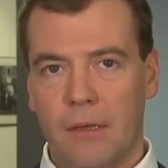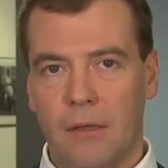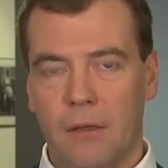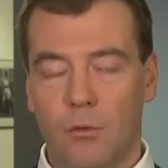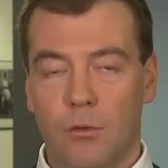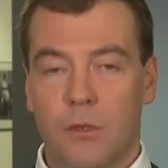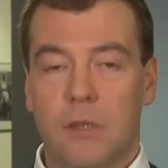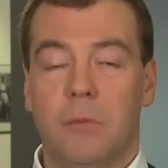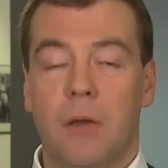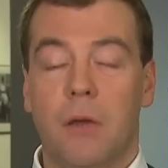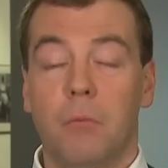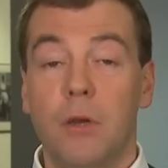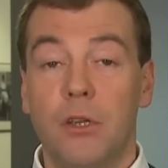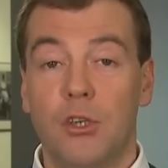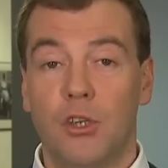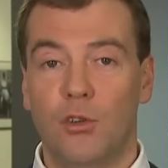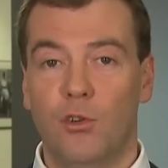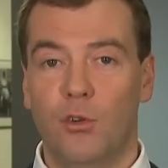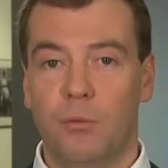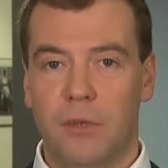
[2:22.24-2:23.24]
ну, самые
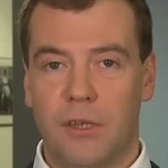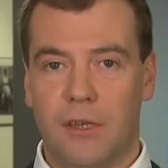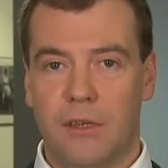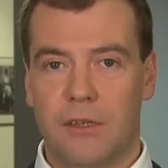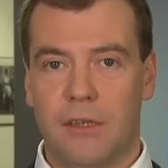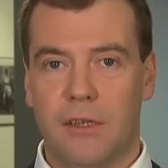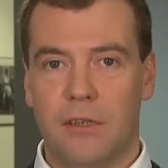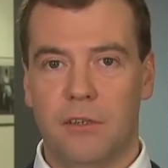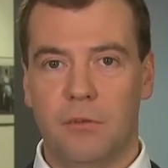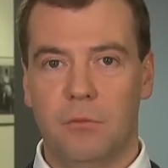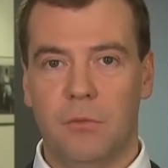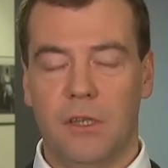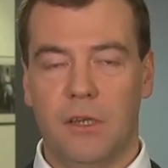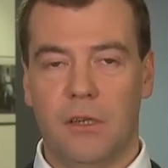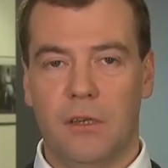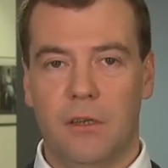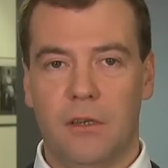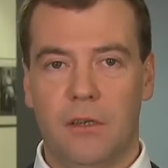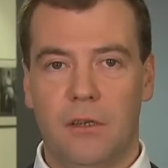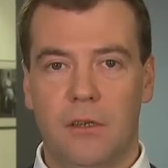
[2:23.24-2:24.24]
обычные опытики, скажем
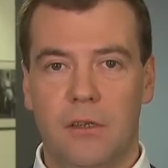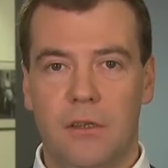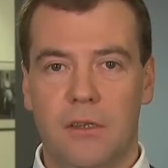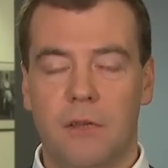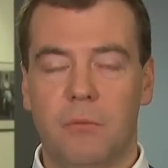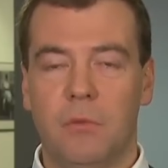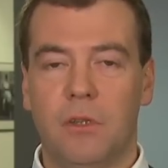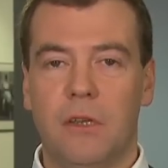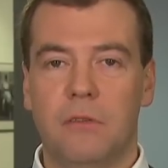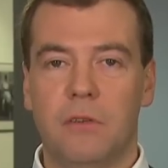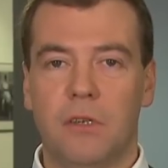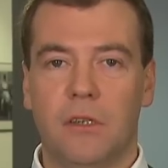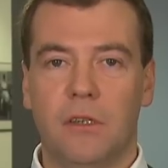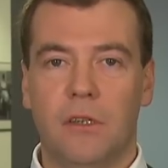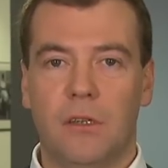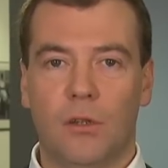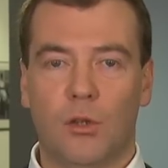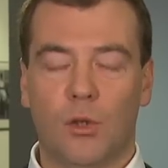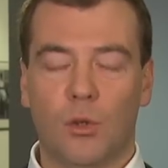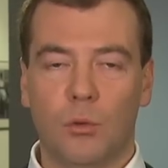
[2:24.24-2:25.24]
так, и, и самый,
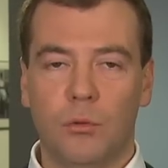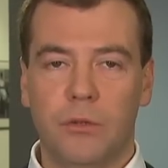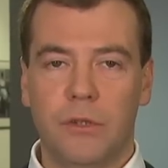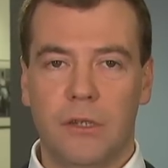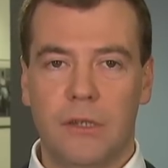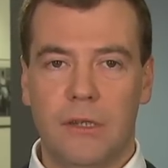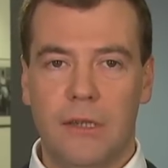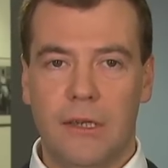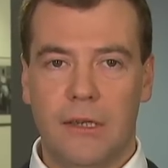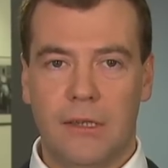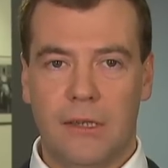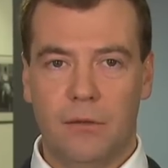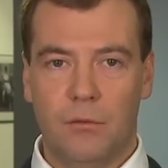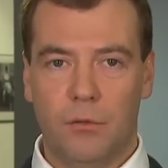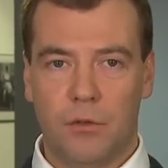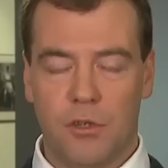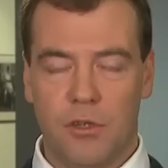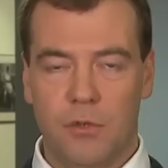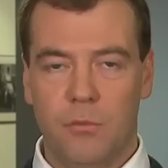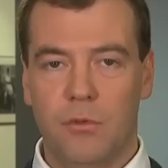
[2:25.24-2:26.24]
наверное, трудный для
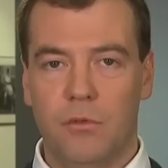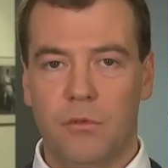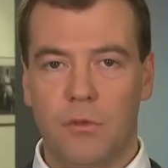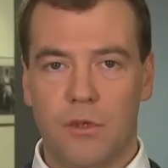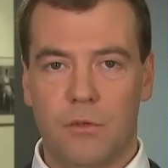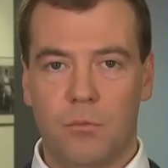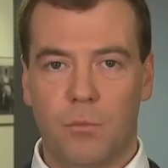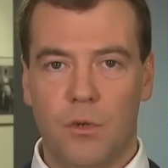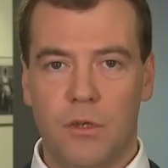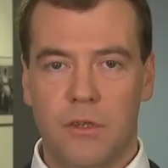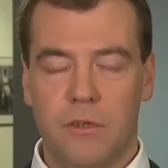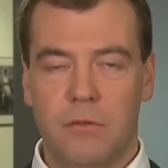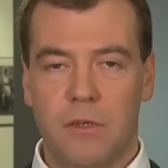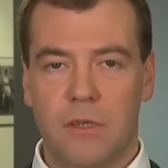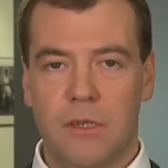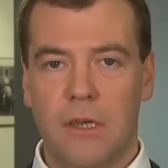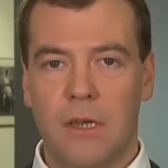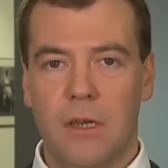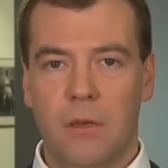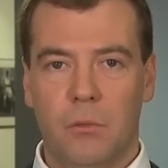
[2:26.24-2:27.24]
того, чтобы его
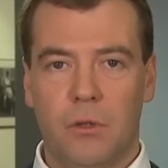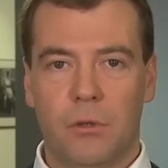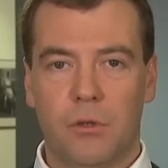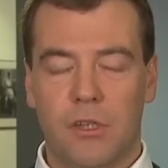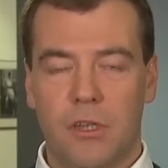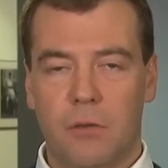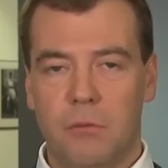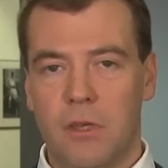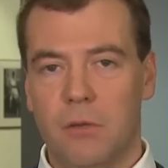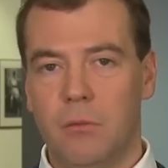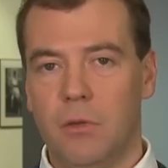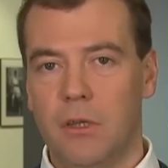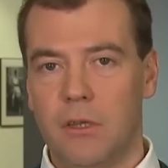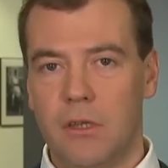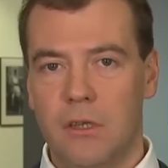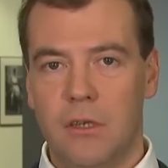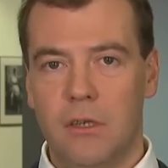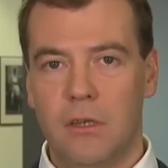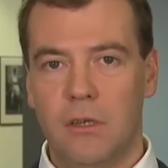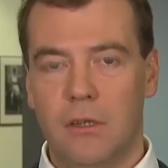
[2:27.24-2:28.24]
использовать, потому что там не было
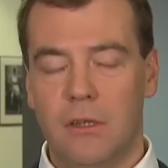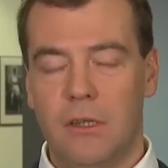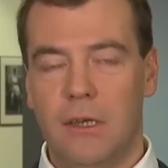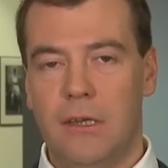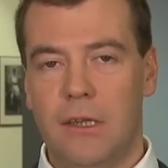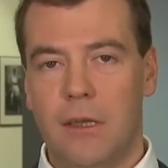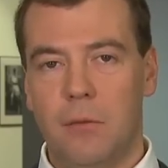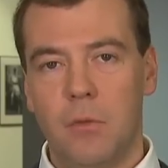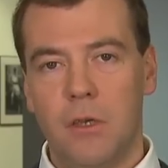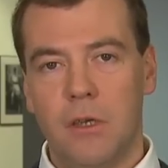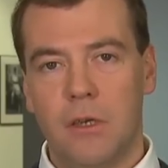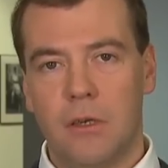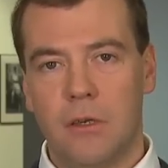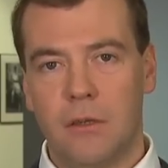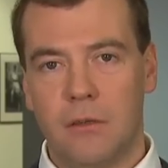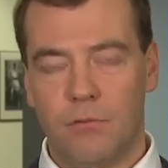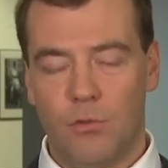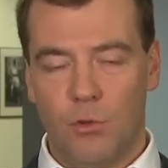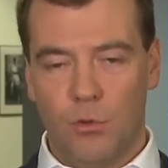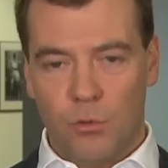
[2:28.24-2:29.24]
ни
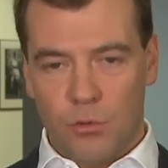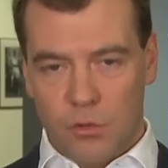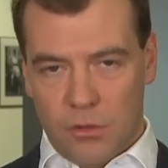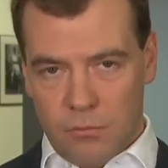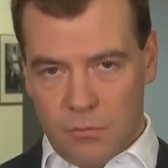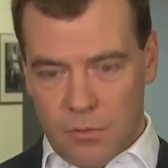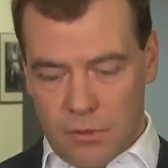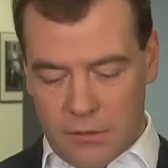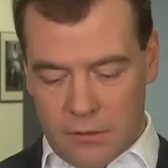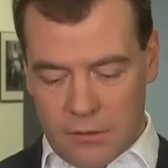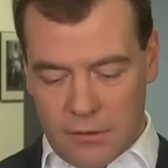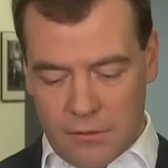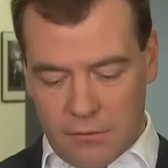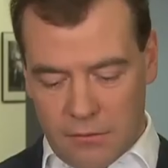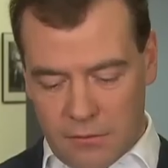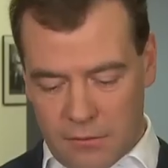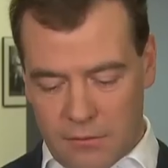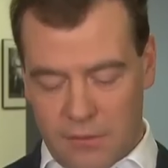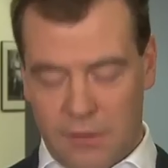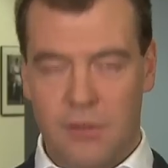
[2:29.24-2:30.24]
дальномера, все нужно было,
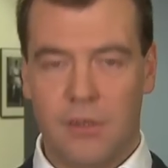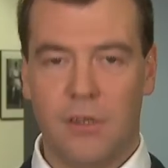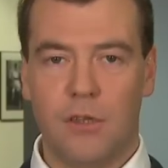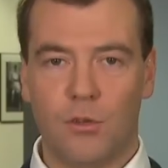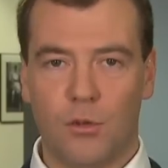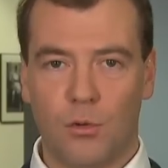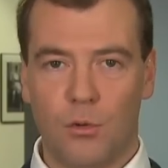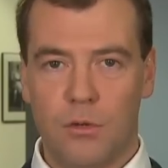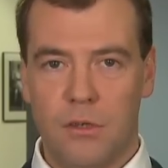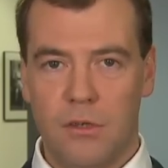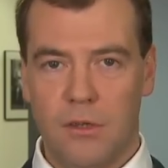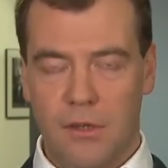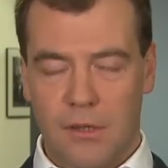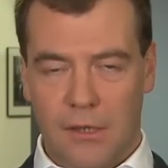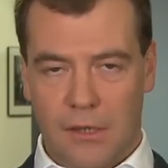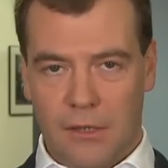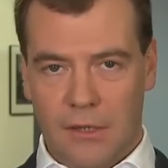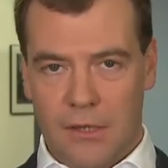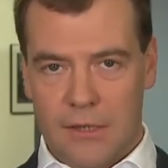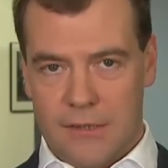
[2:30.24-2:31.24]
так сказать, крутить
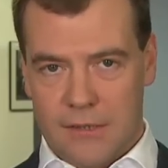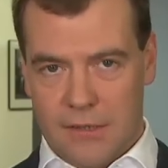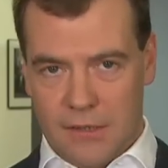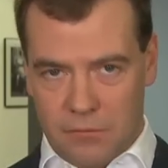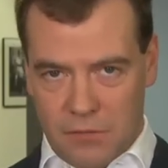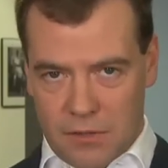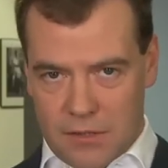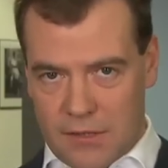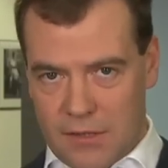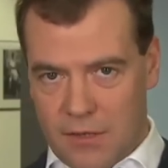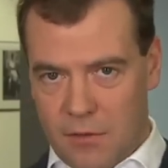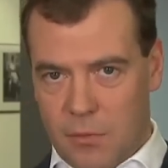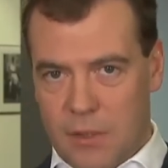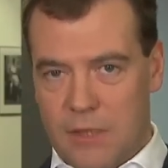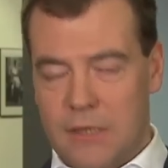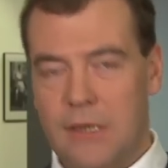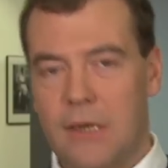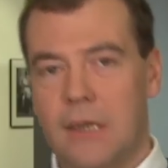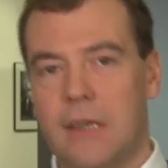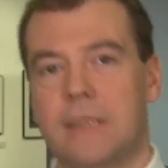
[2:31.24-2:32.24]
на глаз, соответственно,
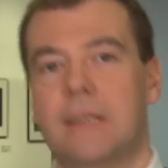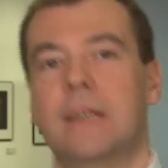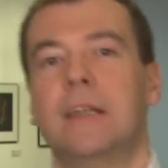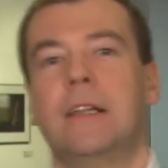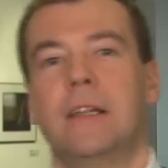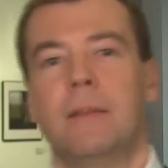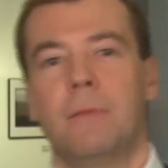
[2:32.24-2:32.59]
определять